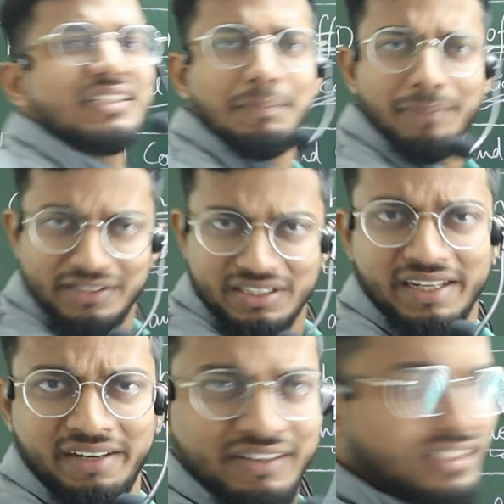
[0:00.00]
आधे पेज
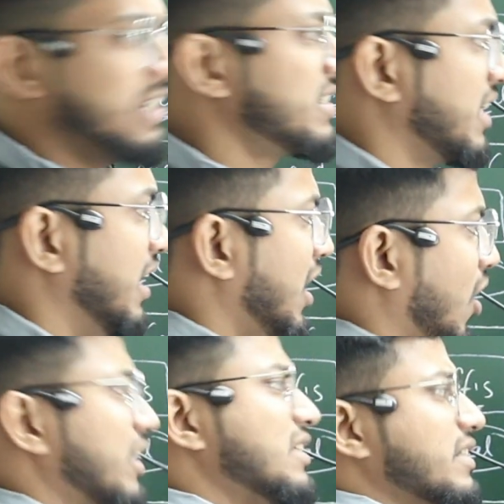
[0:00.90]
का डेरिवेशन है इसका
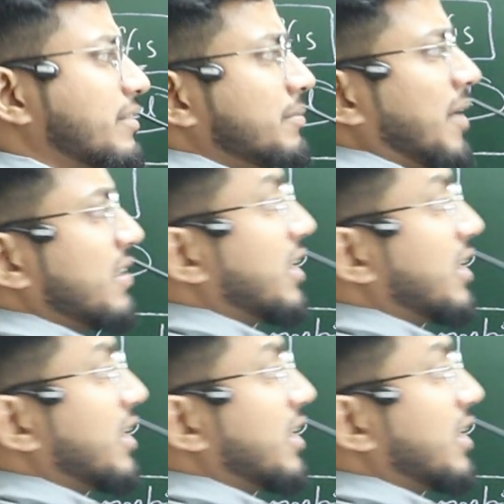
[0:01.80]
और इजिली समझ में